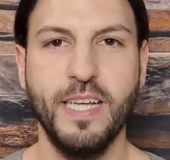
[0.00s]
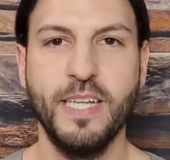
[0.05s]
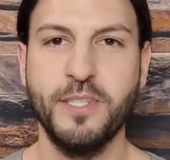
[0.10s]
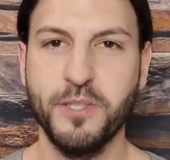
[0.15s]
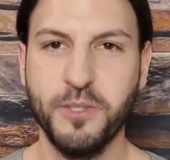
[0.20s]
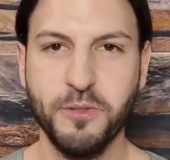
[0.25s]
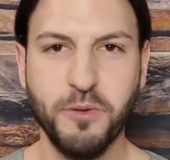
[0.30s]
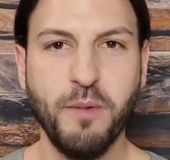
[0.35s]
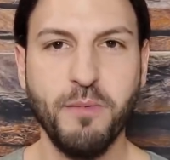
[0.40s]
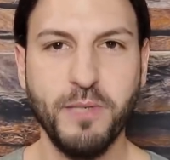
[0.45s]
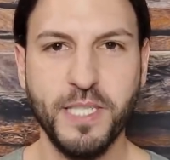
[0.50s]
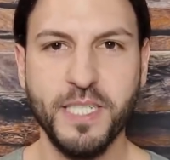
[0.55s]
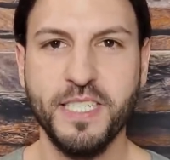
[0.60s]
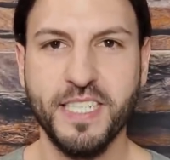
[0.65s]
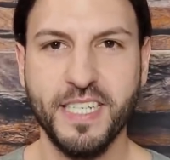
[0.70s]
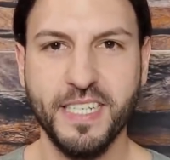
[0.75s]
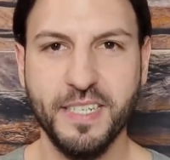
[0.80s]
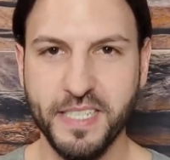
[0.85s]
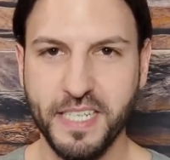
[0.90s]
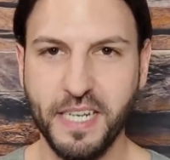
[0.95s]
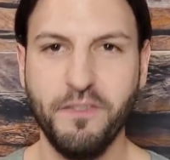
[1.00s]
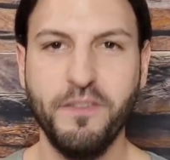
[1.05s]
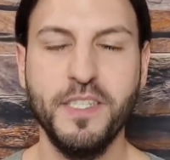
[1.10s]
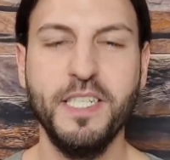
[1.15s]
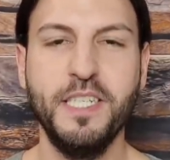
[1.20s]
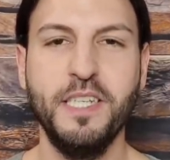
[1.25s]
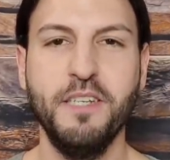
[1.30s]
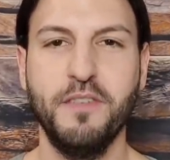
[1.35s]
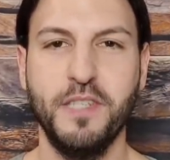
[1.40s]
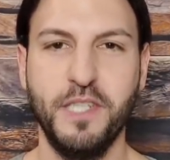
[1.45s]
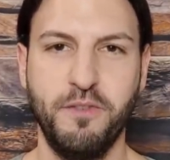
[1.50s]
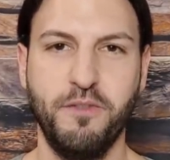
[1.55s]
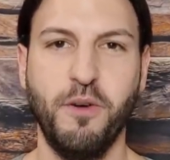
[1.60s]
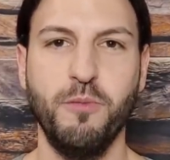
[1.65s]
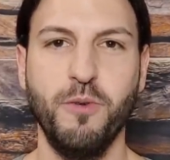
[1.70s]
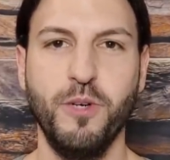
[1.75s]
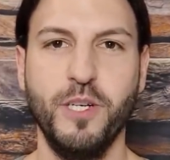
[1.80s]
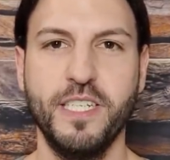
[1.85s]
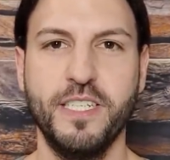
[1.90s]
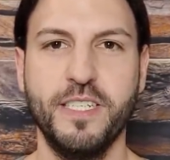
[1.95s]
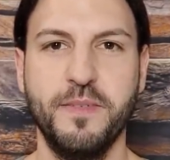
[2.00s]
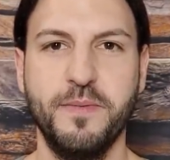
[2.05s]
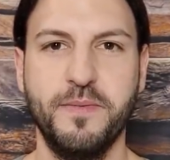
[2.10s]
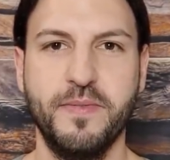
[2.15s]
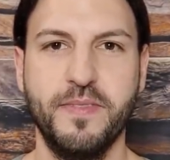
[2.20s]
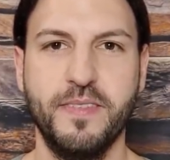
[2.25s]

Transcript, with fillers: Also so habe ich das definitiv nicht formuliert.